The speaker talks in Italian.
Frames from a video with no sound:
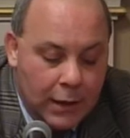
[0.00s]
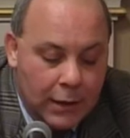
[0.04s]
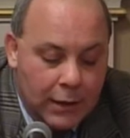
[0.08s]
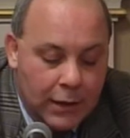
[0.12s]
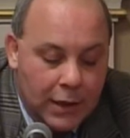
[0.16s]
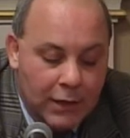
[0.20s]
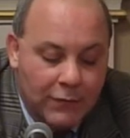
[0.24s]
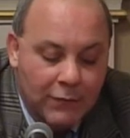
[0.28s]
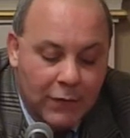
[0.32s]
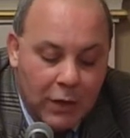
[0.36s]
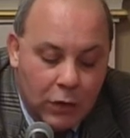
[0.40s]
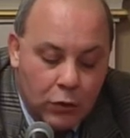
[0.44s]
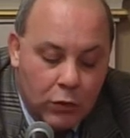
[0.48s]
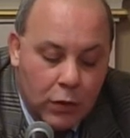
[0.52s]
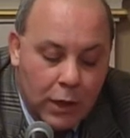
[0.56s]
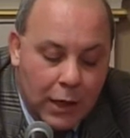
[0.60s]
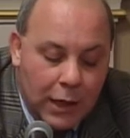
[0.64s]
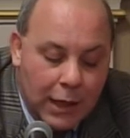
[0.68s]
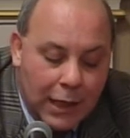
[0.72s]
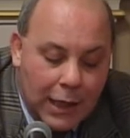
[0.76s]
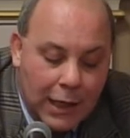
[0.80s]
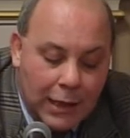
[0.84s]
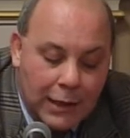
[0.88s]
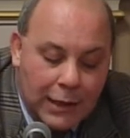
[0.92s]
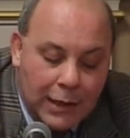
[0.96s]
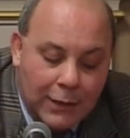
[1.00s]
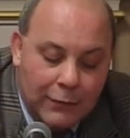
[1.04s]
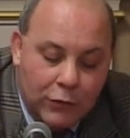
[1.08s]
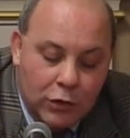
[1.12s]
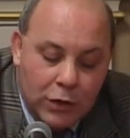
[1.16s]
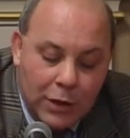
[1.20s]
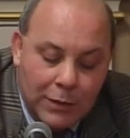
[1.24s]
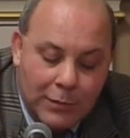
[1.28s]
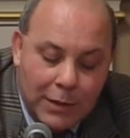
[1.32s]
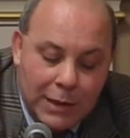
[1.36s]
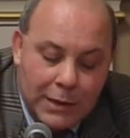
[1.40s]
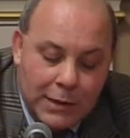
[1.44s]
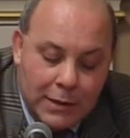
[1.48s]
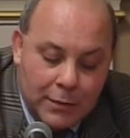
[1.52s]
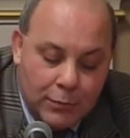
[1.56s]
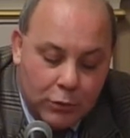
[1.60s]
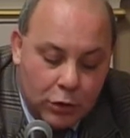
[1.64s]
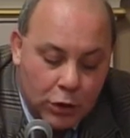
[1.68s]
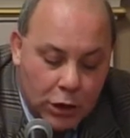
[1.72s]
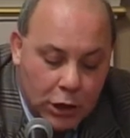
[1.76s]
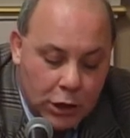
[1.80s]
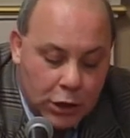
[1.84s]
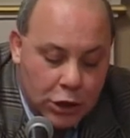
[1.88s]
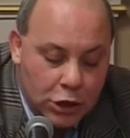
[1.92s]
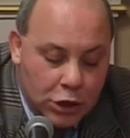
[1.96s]
del valore relativo dei mezzi
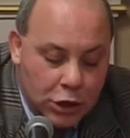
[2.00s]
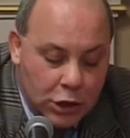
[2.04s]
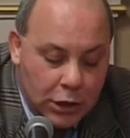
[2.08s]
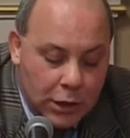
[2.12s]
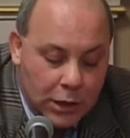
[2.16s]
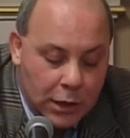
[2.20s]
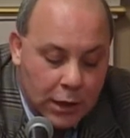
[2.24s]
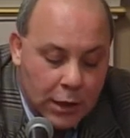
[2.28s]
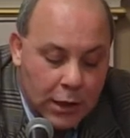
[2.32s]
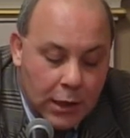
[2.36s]
politici